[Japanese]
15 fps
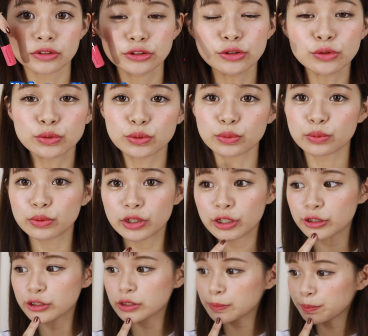ちょっと
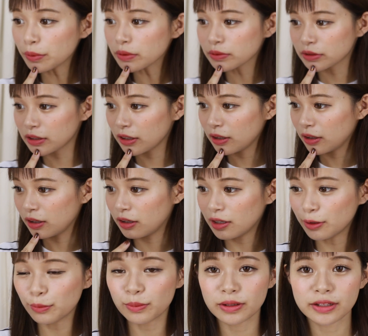オレンジっぽくて、
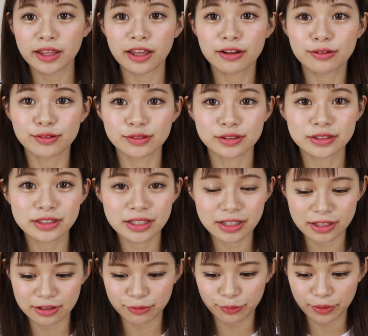青は結構好
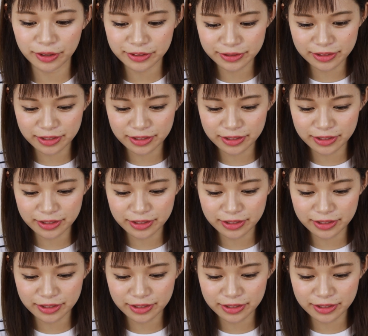き。これ好